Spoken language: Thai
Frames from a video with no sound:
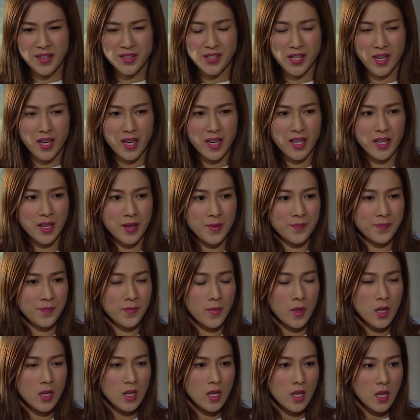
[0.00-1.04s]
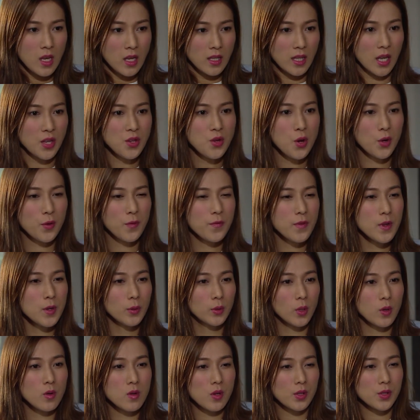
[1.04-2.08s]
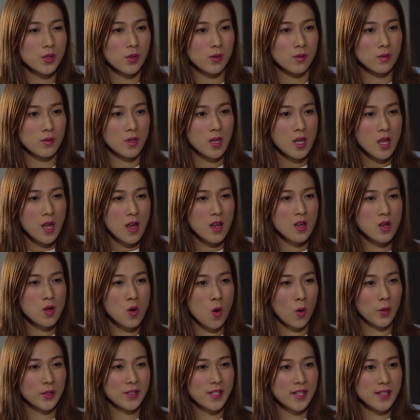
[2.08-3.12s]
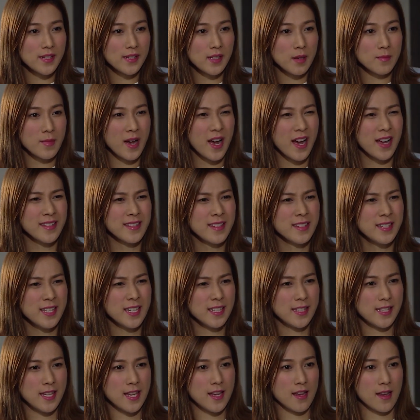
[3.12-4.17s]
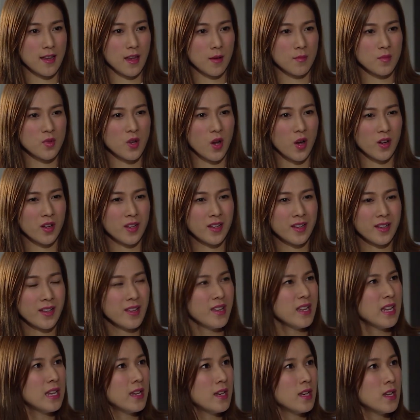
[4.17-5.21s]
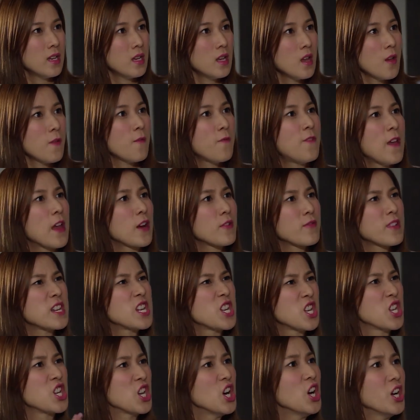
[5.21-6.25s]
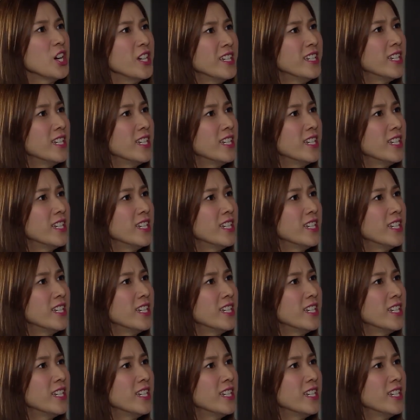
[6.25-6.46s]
ฉันเพิ่งรู้สึกเข้าใจคำพูดที่ว่ารักกันจนแทบจะฆ่ากันตายได้ดีมากดี